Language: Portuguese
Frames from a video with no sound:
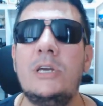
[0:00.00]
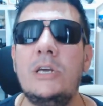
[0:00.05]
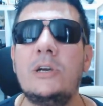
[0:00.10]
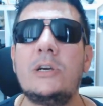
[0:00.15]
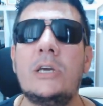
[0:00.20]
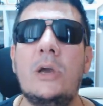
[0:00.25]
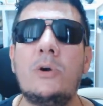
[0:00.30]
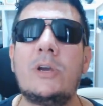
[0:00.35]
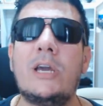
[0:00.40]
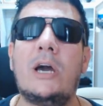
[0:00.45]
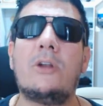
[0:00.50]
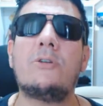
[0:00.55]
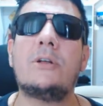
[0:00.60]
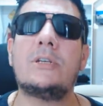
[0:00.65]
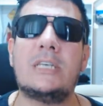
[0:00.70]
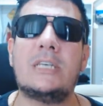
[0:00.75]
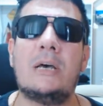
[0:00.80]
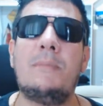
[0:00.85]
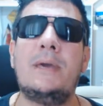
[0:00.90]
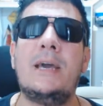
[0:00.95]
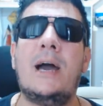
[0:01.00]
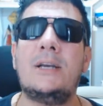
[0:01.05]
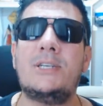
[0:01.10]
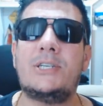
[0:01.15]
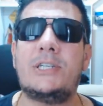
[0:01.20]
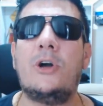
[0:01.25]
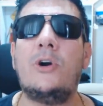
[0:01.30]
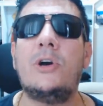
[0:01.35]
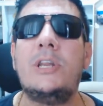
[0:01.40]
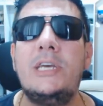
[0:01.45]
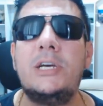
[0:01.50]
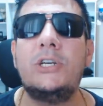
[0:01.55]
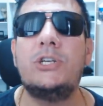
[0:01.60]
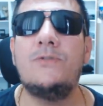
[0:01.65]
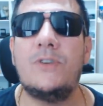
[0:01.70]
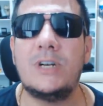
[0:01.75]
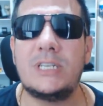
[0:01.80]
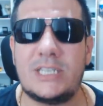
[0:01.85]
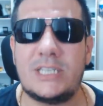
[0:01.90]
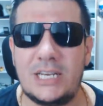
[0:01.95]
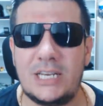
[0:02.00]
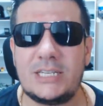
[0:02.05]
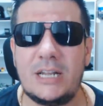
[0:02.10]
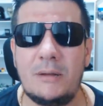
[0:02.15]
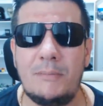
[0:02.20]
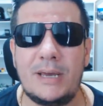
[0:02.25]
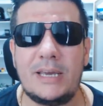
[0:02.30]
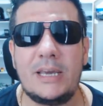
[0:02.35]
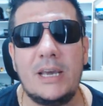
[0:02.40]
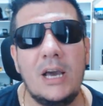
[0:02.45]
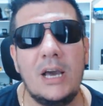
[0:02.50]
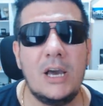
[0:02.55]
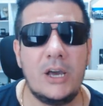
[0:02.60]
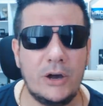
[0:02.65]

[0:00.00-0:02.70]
E eu quero saber as teorias de vocês também.